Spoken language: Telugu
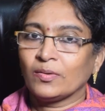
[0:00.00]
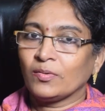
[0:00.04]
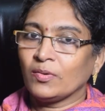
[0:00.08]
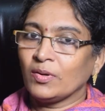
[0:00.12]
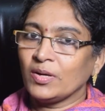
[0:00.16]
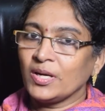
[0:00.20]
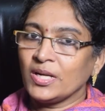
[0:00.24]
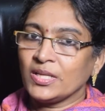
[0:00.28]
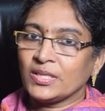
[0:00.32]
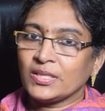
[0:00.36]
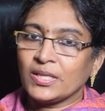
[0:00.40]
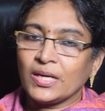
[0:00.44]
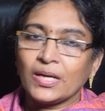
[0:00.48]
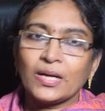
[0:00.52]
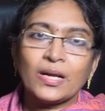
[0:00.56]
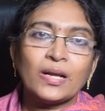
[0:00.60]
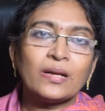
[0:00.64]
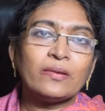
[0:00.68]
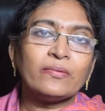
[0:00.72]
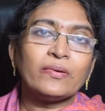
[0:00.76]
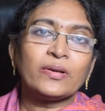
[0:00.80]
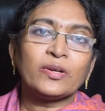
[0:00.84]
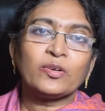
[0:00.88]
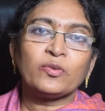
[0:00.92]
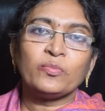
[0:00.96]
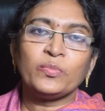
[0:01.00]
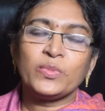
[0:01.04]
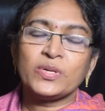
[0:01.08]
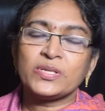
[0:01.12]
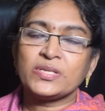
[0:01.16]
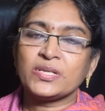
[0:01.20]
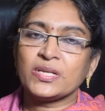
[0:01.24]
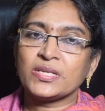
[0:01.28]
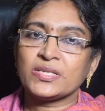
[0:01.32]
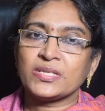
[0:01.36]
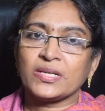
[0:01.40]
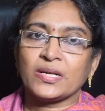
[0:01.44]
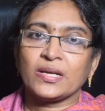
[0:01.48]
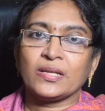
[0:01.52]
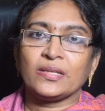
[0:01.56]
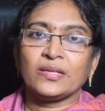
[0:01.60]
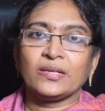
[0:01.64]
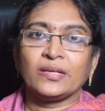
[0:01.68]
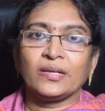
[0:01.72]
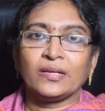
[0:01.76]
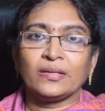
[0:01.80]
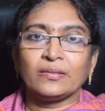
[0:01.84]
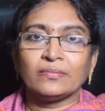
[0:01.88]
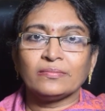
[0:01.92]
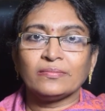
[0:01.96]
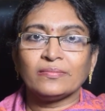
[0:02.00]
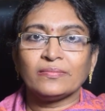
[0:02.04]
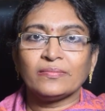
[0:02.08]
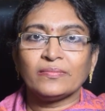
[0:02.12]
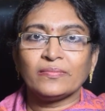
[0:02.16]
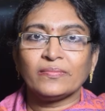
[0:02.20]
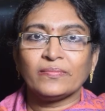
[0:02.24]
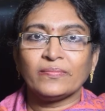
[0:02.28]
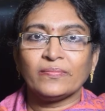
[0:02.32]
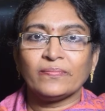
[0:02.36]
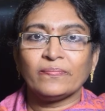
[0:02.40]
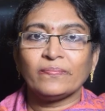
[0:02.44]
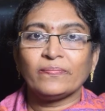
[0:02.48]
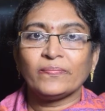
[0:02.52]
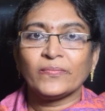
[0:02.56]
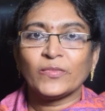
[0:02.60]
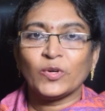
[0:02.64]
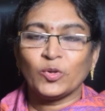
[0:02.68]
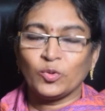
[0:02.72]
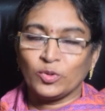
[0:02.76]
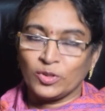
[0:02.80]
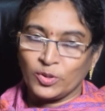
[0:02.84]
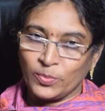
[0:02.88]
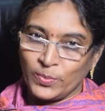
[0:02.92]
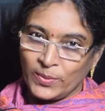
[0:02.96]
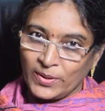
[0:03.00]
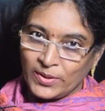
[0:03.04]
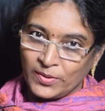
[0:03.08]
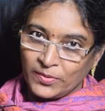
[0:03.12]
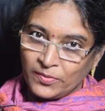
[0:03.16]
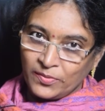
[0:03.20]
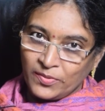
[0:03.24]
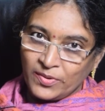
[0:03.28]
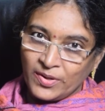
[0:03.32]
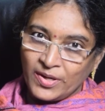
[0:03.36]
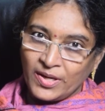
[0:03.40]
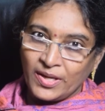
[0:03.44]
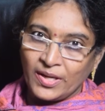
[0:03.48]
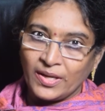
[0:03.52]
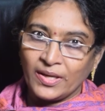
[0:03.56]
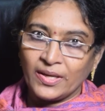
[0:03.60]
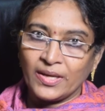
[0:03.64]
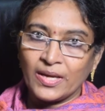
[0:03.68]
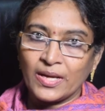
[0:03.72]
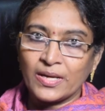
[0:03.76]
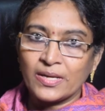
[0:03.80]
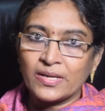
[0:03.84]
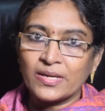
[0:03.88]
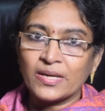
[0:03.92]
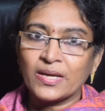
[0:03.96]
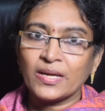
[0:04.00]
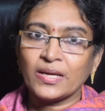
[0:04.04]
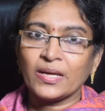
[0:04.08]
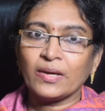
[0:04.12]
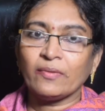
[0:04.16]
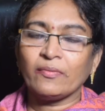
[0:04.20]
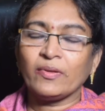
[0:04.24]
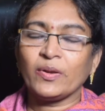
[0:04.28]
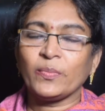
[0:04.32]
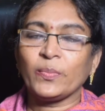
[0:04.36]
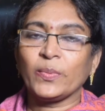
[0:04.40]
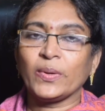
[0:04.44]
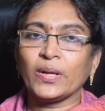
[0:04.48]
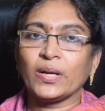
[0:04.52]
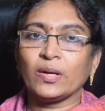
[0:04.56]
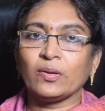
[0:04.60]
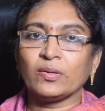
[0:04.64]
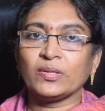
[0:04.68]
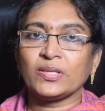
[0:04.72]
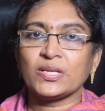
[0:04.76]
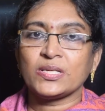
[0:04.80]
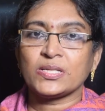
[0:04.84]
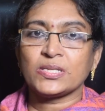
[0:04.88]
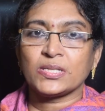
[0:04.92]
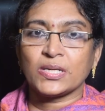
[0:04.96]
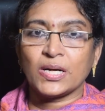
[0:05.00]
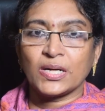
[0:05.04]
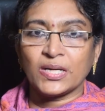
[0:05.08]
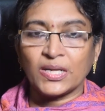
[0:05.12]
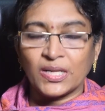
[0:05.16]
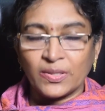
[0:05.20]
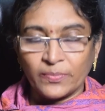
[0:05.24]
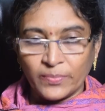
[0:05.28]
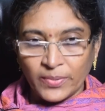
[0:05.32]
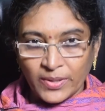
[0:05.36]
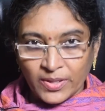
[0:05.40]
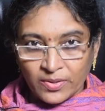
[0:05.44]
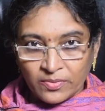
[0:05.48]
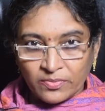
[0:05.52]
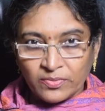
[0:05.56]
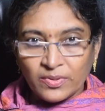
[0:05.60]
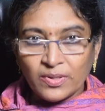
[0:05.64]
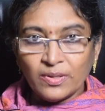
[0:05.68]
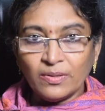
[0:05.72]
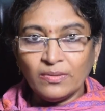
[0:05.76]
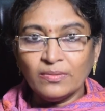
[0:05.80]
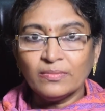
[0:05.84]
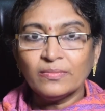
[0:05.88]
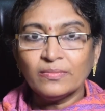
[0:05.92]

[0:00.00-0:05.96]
కొన్ని తరాల వరకు బిజినెస్ రాదండి గుర్తుపెట్టుకోండి ఎన్ఏ ఎవరి పేర్లో అయితే స్టార్టింగ్ పేరుందో